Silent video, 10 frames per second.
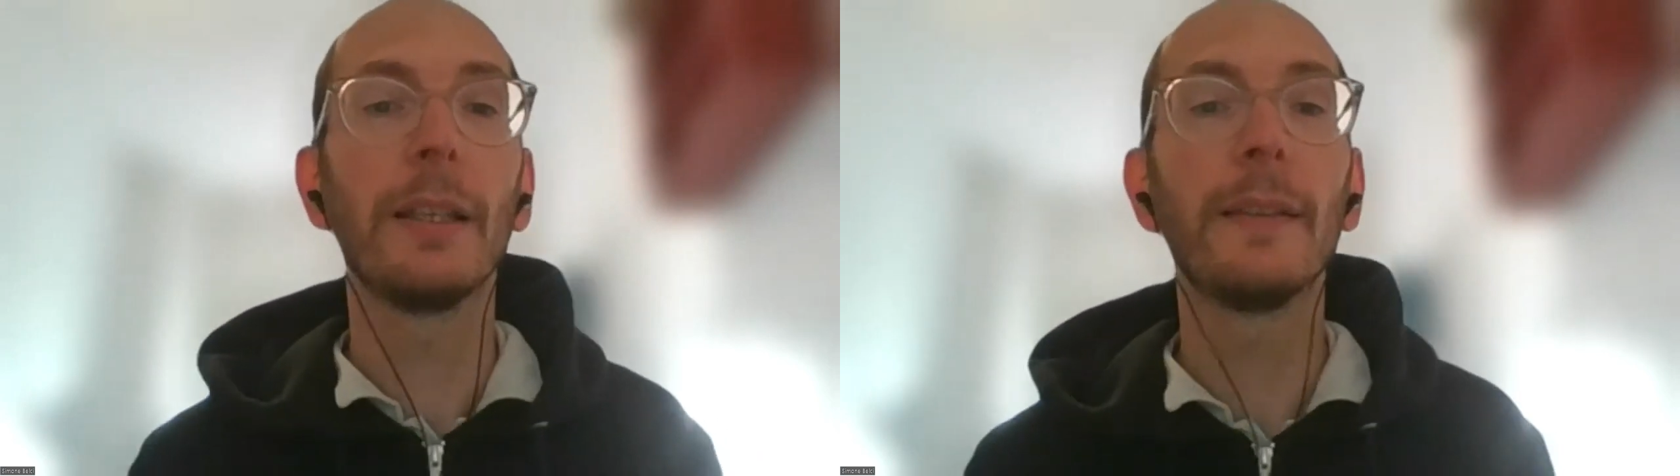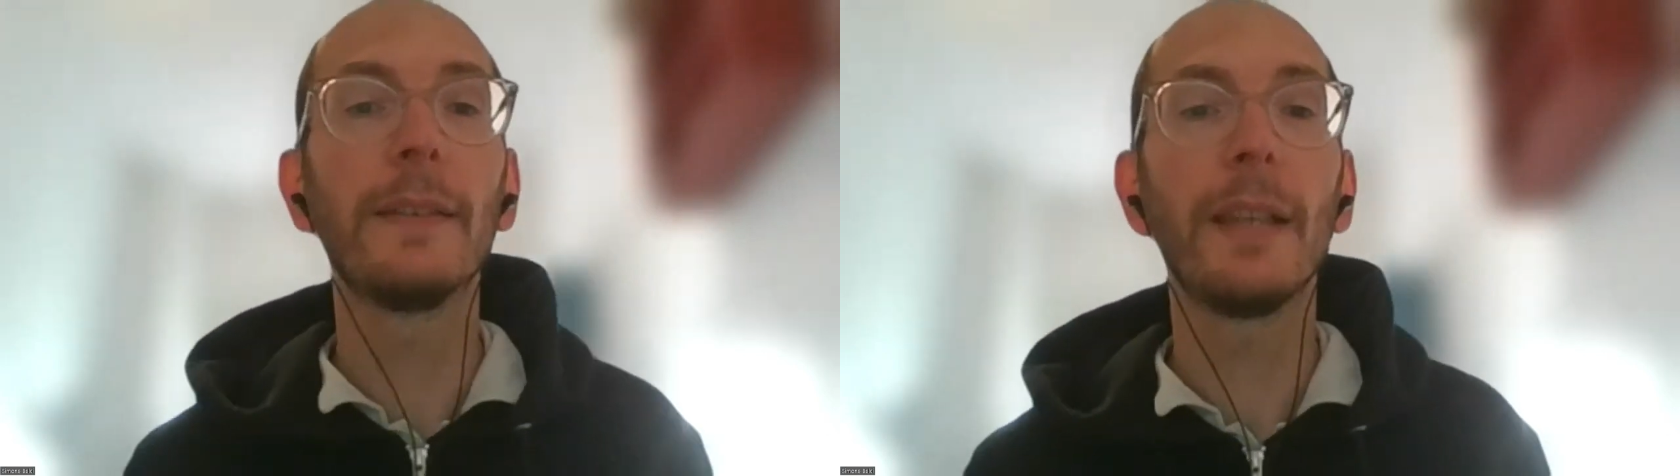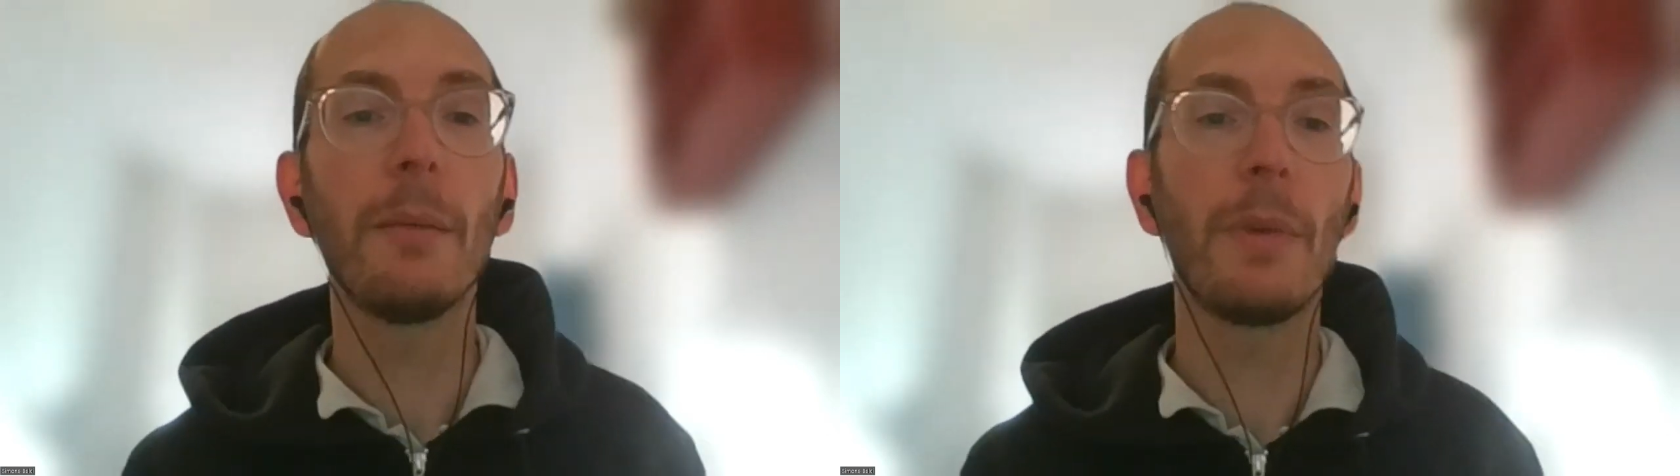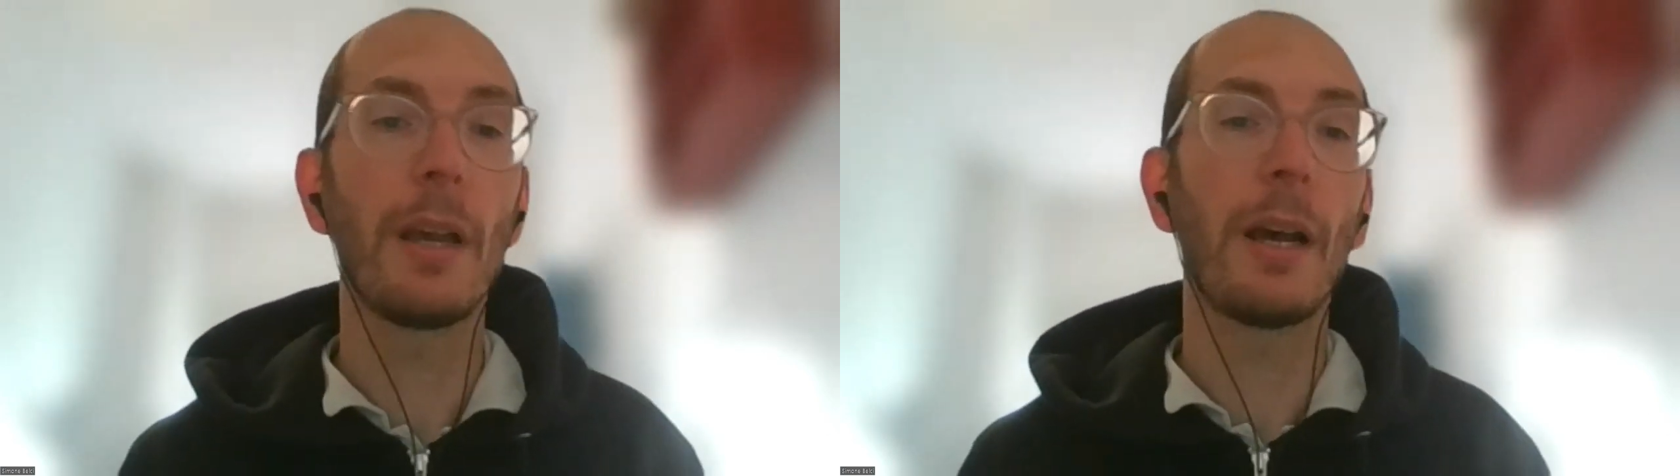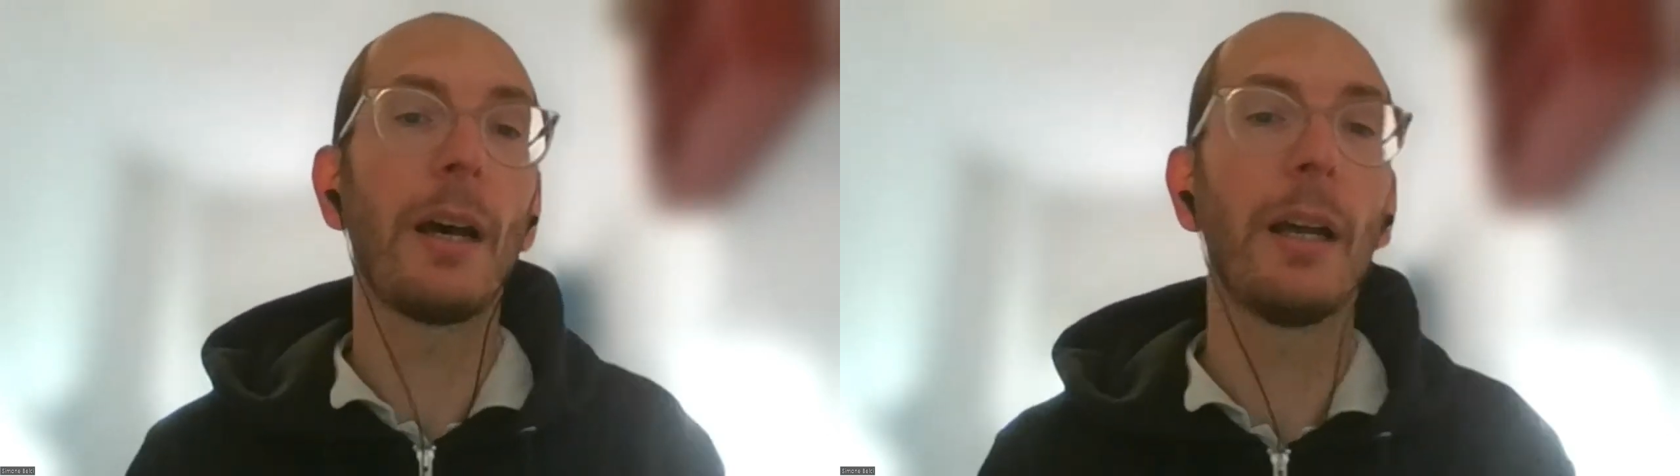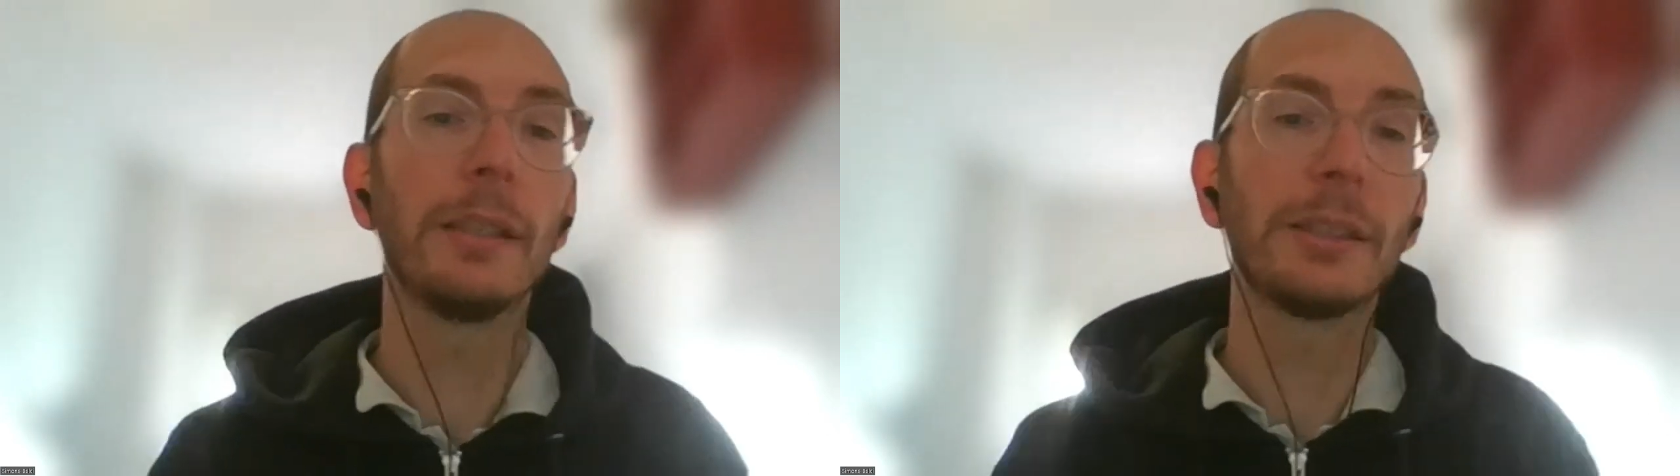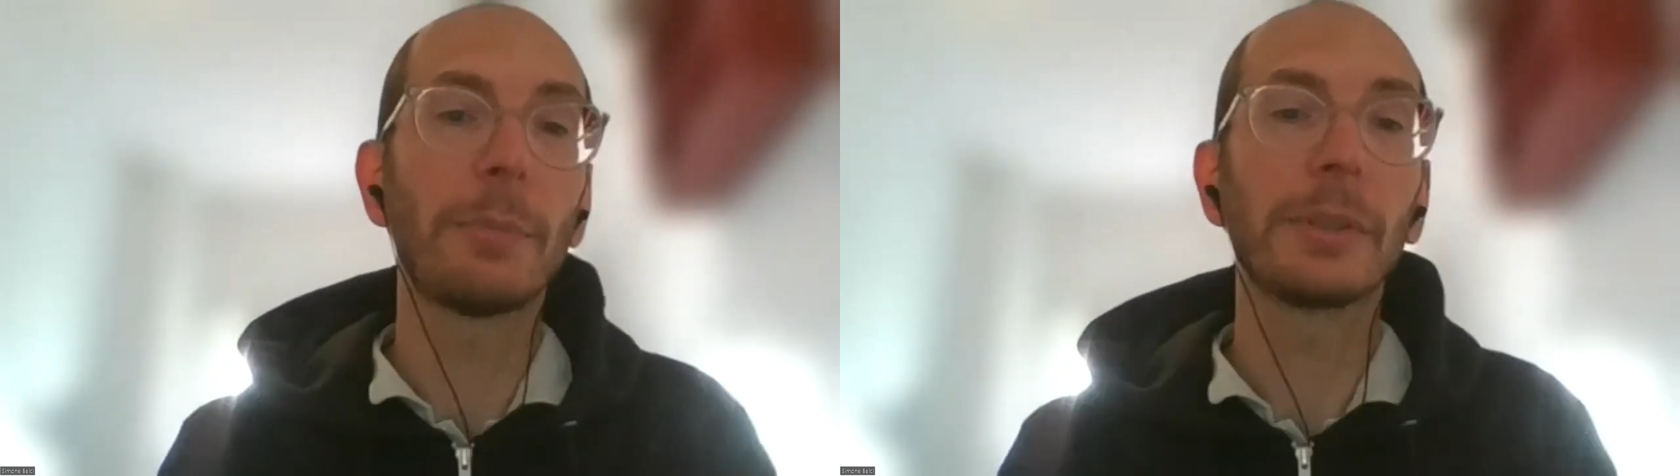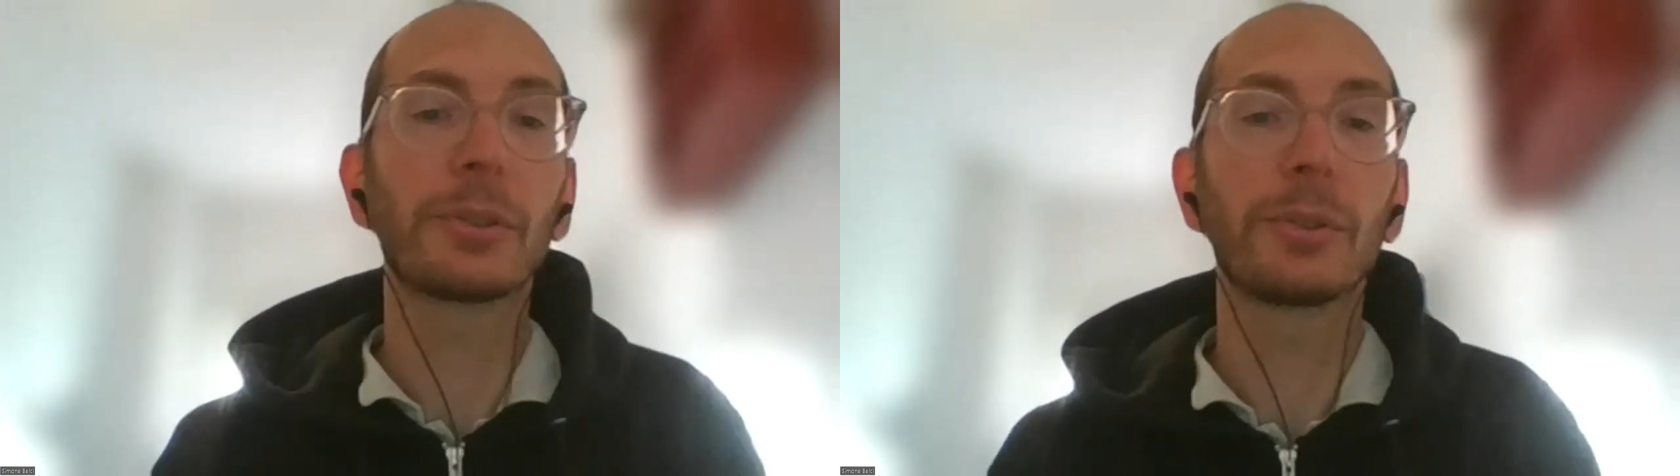insieme a altre
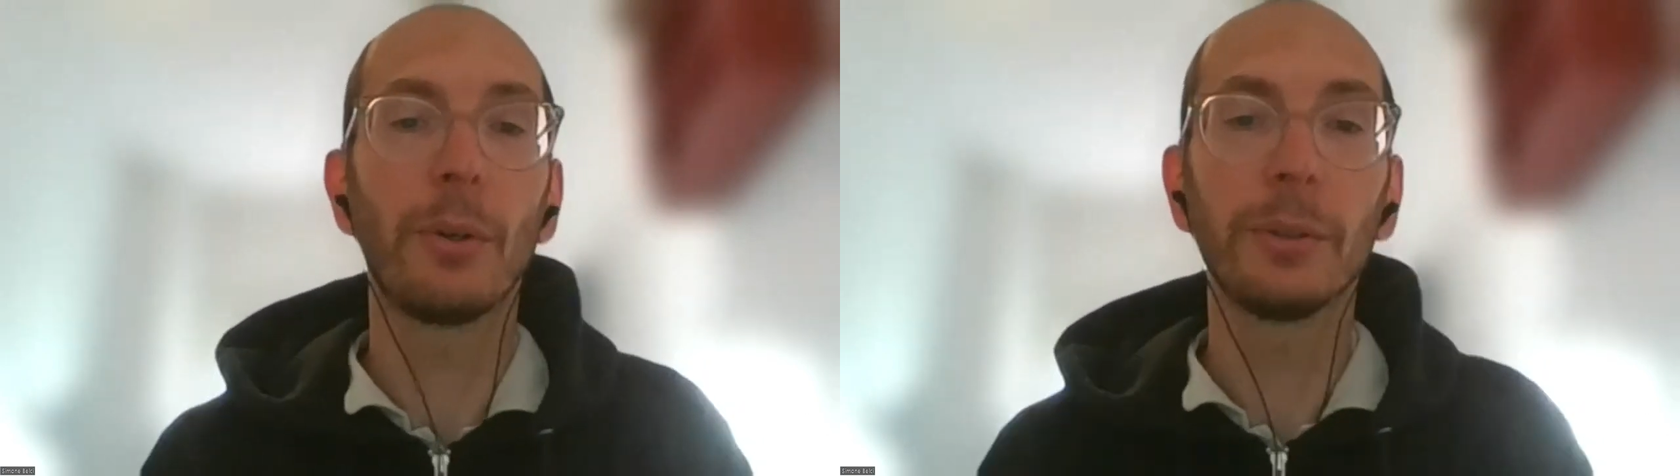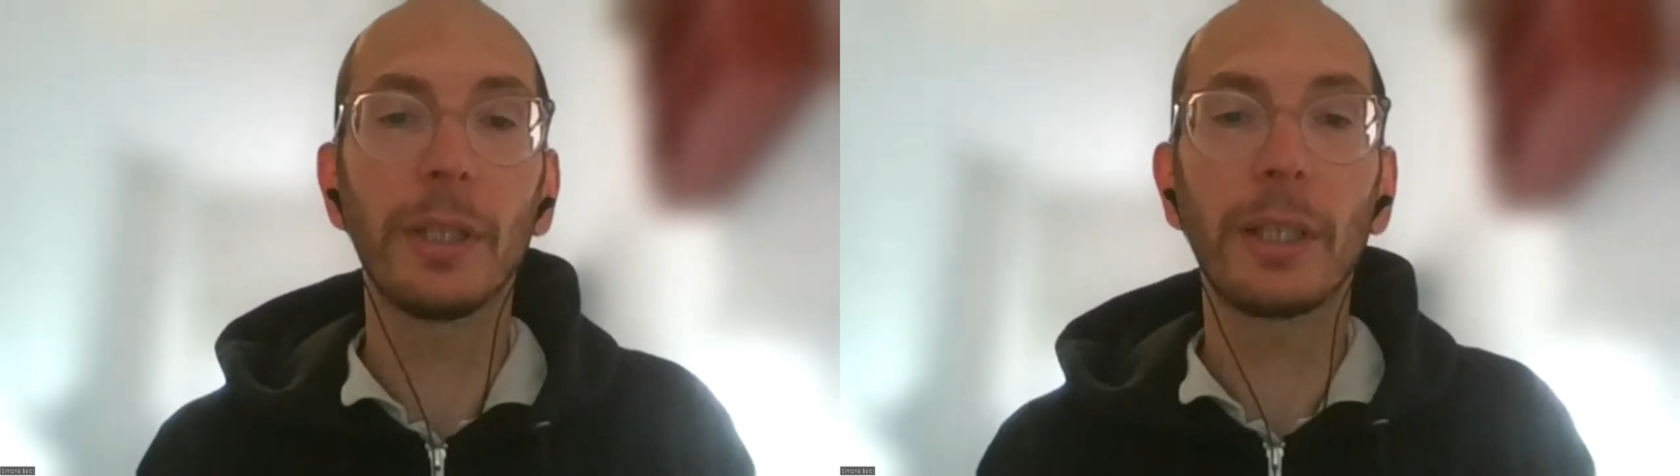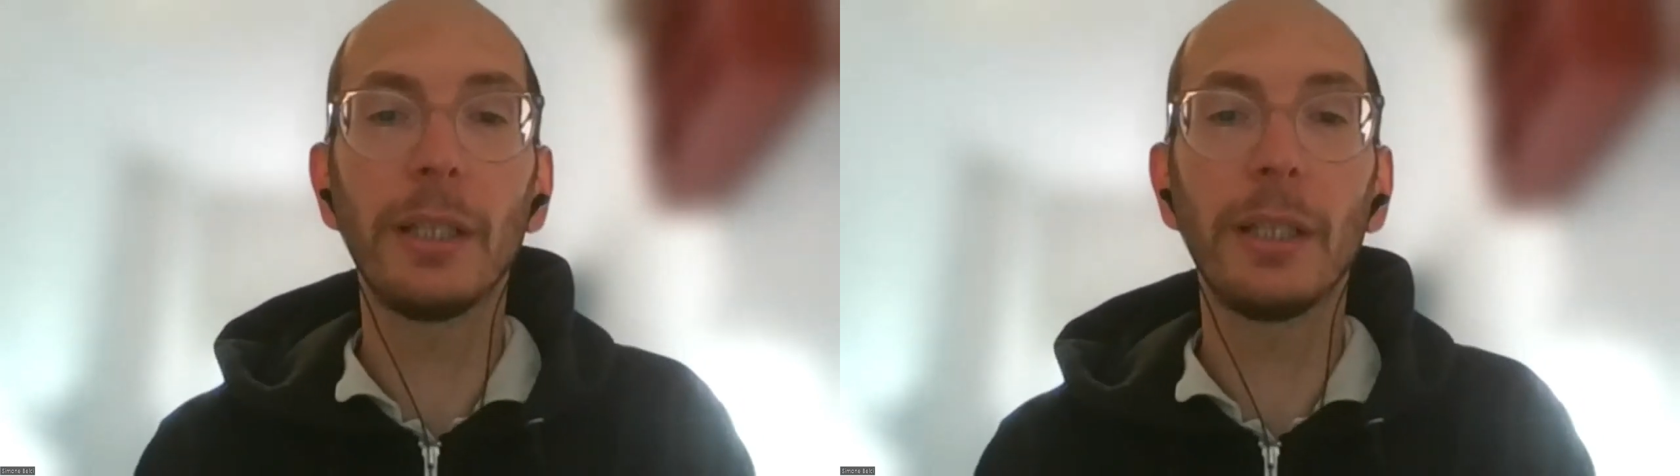persone